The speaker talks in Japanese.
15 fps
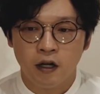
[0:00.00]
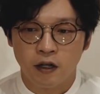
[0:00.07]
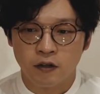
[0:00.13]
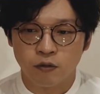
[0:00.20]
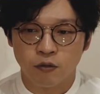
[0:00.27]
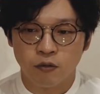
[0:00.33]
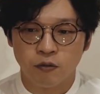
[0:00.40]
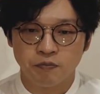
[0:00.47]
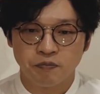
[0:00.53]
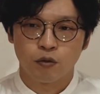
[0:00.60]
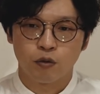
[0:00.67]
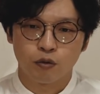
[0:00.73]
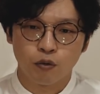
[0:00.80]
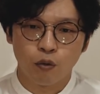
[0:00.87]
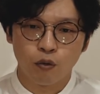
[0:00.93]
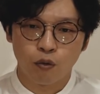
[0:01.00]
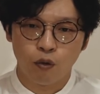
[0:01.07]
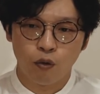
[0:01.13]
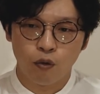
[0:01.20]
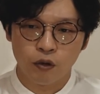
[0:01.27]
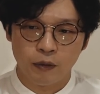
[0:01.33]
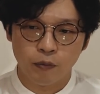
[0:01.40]
あの、その投
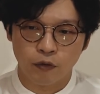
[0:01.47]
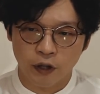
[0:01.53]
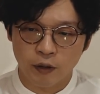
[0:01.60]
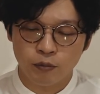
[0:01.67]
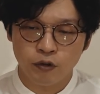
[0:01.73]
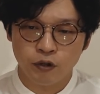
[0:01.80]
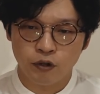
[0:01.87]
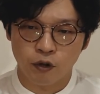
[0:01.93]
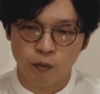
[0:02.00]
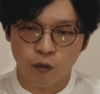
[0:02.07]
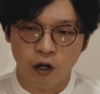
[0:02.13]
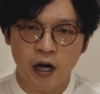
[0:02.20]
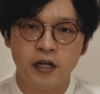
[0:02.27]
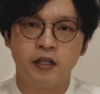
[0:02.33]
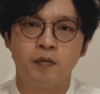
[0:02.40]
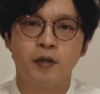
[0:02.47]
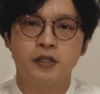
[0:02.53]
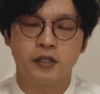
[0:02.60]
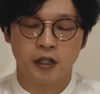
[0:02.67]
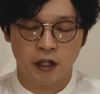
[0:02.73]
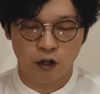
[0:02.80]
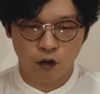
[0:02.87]
稿にもね、文章にも書いてま
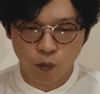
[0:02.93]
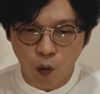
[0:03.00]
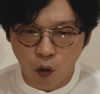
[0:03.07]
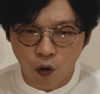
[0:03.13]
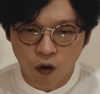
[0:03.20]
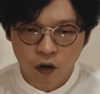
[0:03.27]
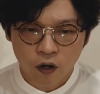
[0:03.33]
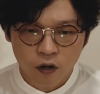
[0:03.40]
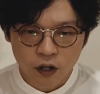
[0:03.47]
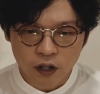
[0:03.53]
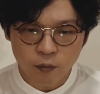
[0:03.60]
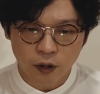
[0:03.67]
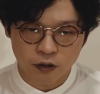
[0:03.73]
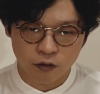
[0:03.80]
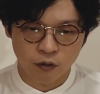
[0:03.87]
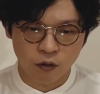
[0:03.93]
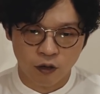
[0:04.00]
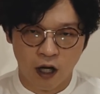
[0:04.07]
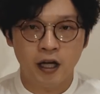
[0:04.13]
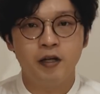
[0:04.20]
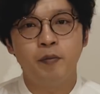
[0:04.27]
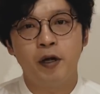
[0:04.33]
したけれども、今その
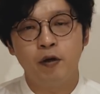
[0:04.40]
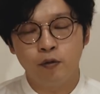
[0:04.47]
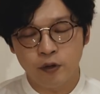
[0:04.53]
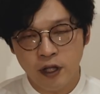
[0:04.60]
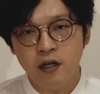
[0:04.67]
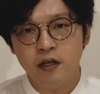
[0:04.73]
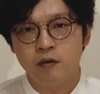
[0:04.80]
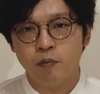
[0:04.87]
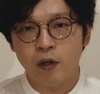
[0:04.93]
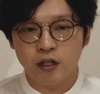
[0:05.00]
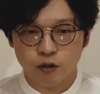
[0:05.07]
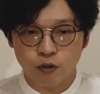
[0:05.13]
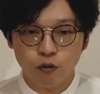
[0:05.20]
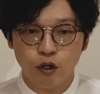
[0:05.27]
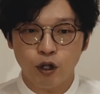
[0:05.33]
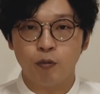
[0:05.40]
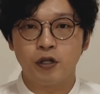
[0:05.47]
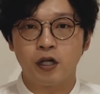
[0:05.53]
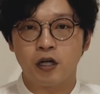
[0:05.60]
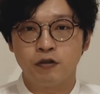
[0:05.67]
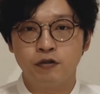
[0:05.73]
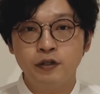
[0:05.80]
海面をね、まあその時も
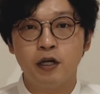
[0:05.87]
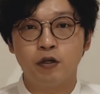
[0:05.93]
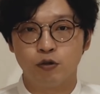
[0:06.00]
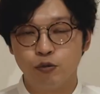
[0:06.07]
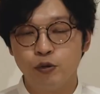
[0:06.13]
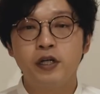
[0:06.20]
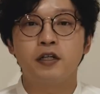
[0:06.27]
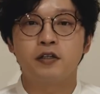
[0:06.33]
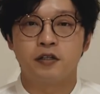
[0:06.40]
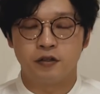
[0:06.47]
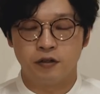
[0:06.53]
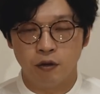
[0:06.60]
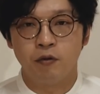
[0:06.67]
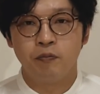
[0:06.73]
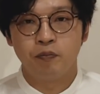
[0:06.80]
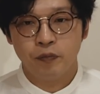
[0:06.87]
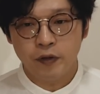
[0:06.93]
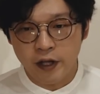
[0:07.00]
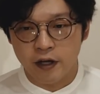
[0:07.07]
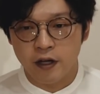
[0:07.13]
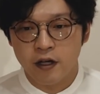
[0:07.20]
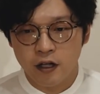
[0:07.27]
だから船の上なんですよ。
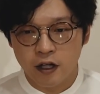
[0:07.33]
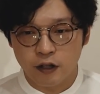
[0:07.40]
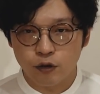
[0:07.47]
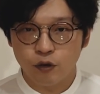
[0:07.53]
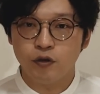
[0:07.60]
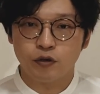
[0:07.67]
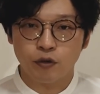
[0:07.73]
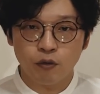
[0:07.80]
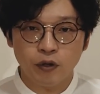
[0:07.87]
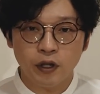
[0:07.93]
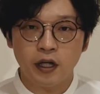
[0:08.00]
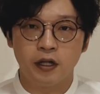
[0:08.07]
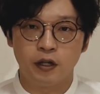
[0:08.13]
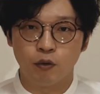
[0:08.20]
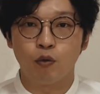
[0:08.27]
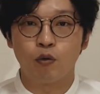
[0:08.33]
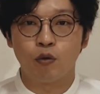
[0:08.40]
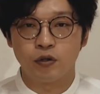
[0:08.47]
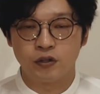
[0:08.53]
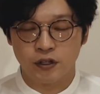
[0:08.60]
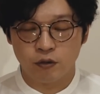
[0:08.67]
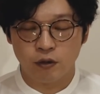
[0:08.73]
で、そその中で投
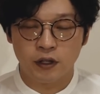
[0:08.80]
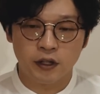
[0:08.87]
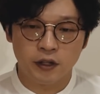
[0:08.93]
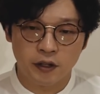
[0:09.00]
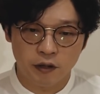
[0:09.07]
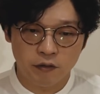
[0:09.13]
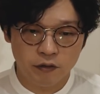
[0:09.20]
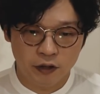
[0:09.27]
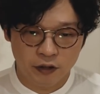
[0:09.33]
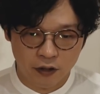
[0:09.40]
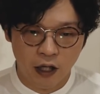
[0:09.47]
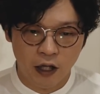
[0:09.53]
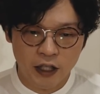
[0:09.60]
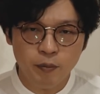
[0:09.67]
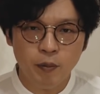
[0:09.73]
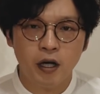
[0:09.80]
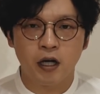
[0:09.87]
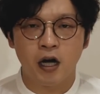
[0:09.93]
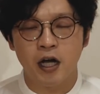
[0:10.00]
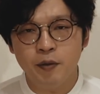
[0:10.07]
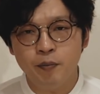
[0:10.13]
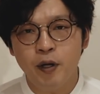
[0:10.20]
稿してくださってるんですが、今
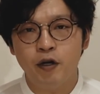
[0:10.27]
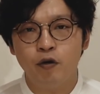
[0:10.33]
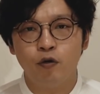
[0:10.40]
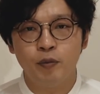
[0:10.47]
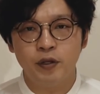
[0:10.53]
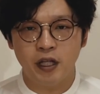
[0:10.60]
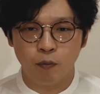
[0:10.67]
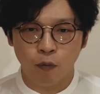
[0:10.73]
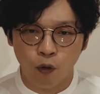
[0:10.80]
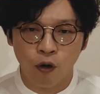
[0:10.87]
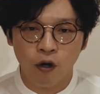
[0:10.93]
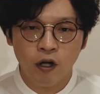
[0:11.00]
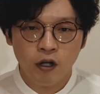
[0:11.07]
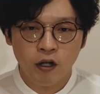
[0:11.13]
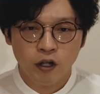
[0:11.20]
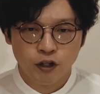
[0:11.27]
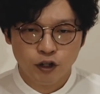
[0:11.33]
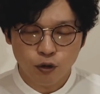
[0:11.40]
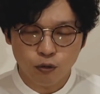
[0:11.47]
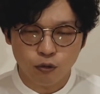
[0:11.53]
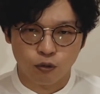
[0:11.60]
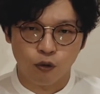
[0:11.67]
海面を見ても、
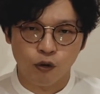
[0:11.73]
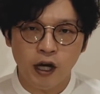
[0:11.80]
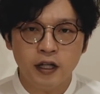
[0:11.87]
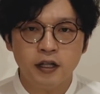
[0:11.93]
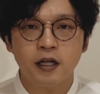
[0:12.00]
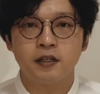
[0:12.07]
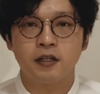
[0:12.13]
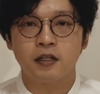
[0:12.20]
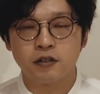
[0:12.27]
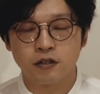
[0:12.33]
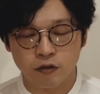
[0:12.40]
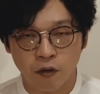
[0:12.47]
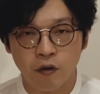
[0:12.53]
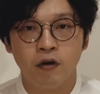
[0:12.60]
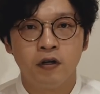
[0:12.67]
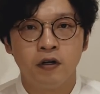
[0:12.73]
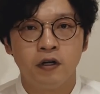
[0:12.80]
ちょっと鳥肌が立つと。